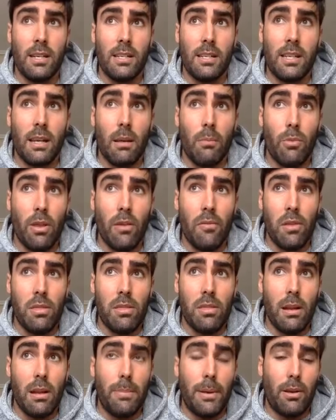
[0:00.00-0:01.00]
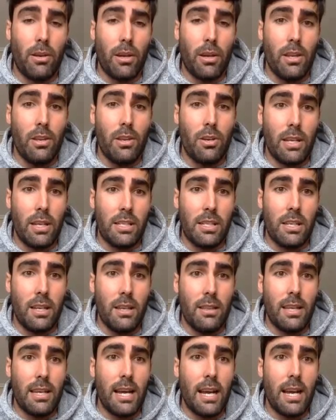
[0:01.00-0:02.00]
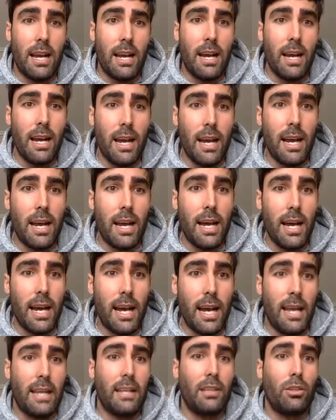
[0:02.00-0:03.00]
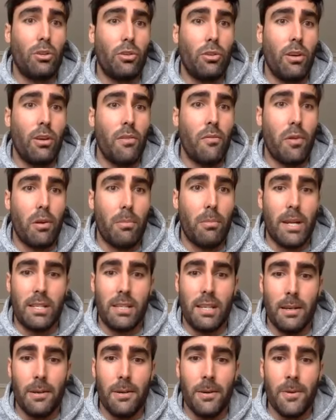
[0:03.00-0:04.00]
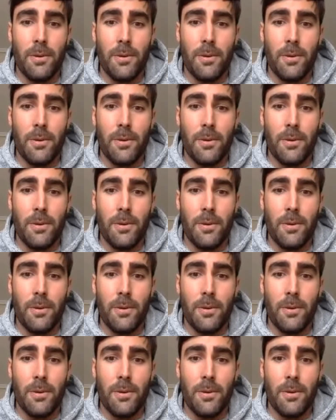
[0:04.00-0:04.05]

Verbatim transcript: sí que muy difícil, pero que ellos que se dedican a, esto, ¿no? Informarse